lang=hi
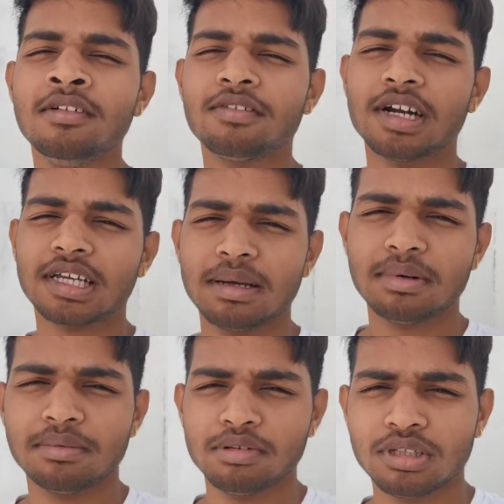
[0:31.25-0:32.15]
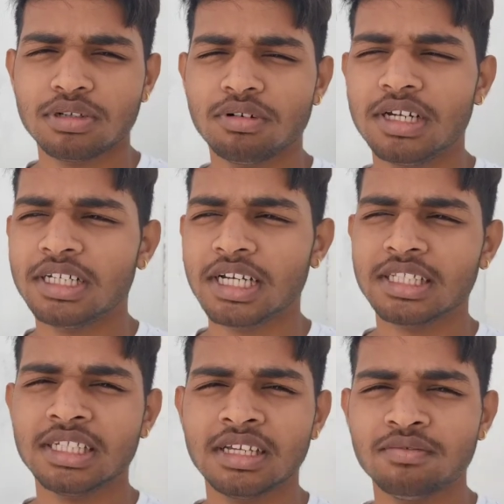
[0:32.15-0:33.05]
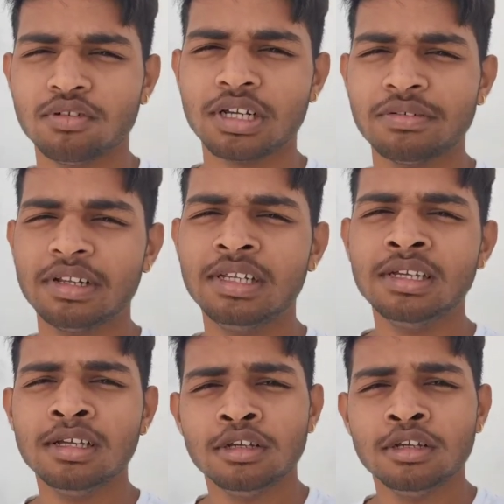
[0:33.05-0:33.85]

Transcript: फ्रंट कैमरे में उतनी क्वालिटी आती नहीं फोर के वाली